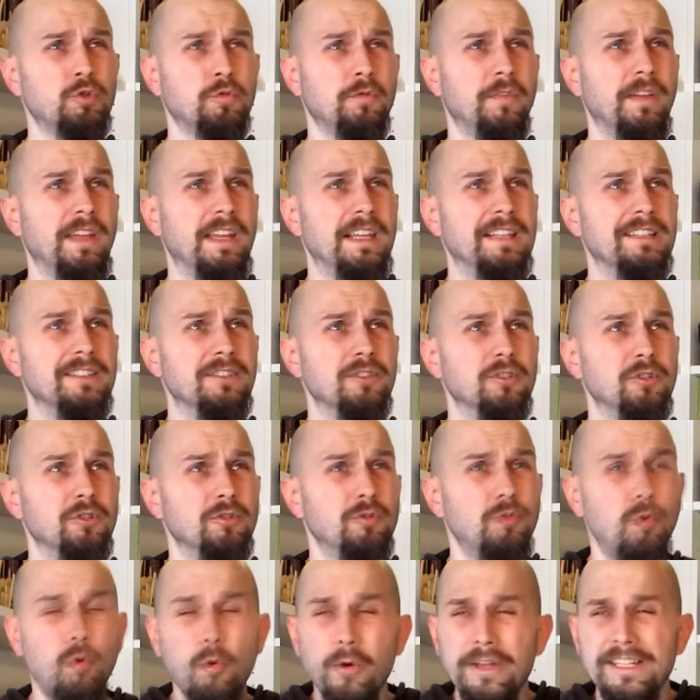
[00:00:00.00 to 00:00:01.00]

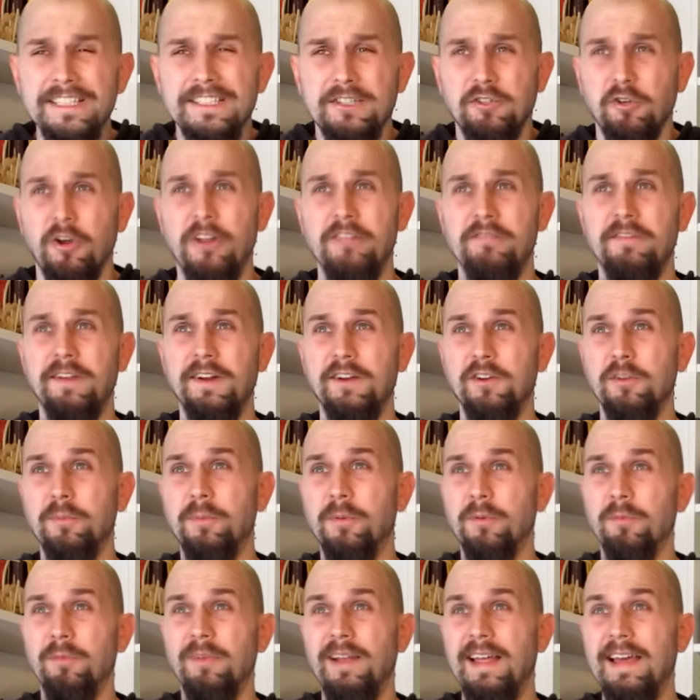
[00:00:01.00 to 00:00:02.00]
sveglio? Questo è il vero
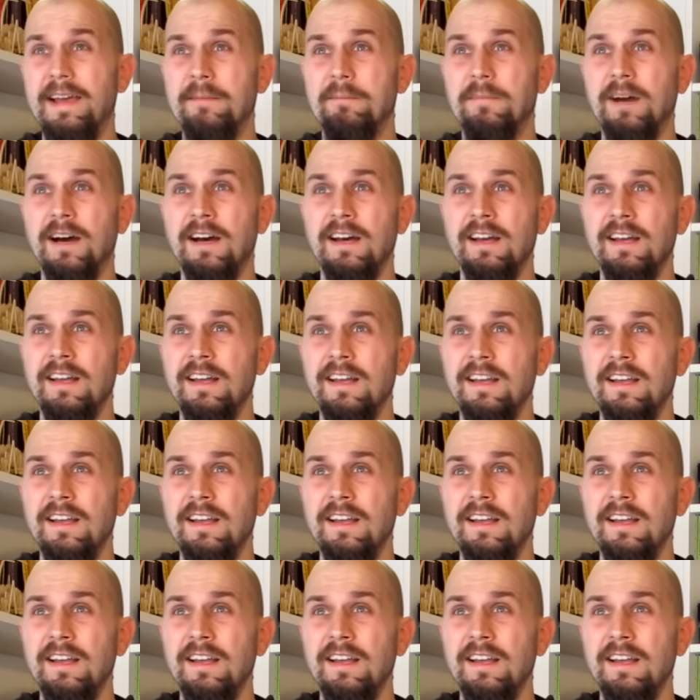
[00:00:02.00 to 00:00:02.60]
problema.